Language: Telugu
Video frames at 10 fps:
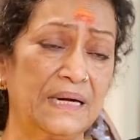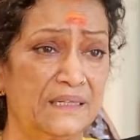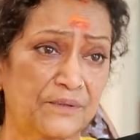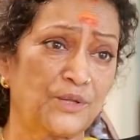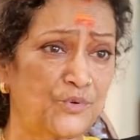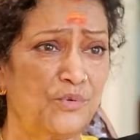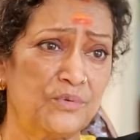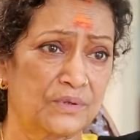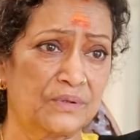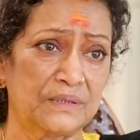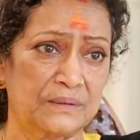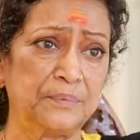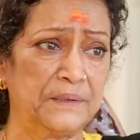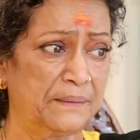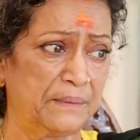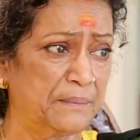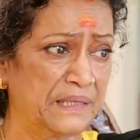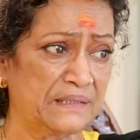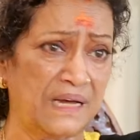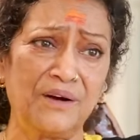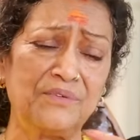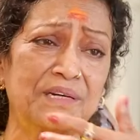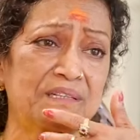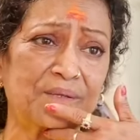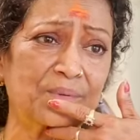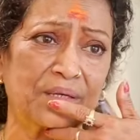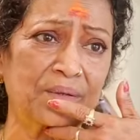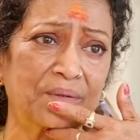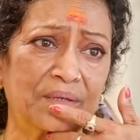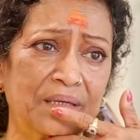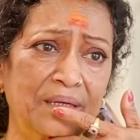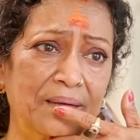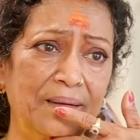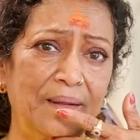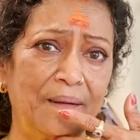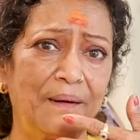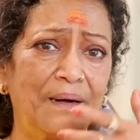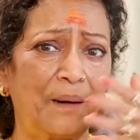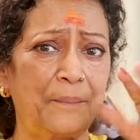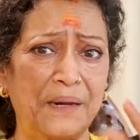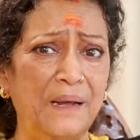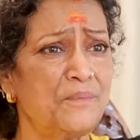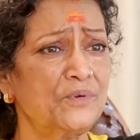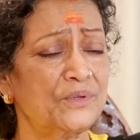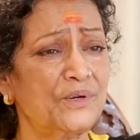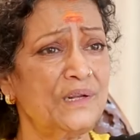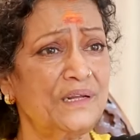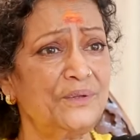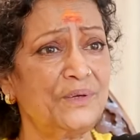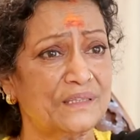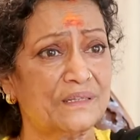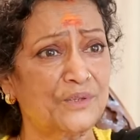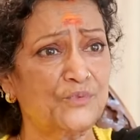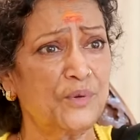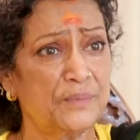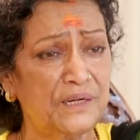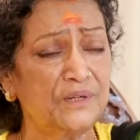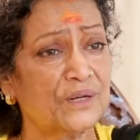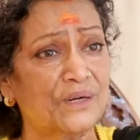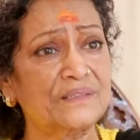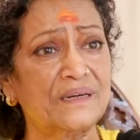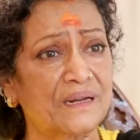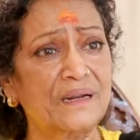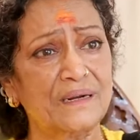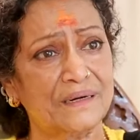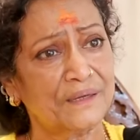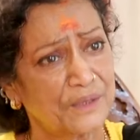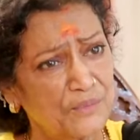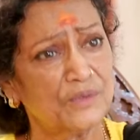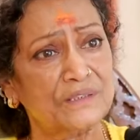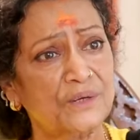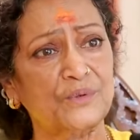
కానీ తత్వం ఉంటుంది ఇప్పుడు నేను మీకు దాహం వేస్తుంది అనుకోండి ఆ ప్రేమ ఉందో లేదో ఆ తత్వం నీళ్ళు తాగుతారని అడగడం ఒక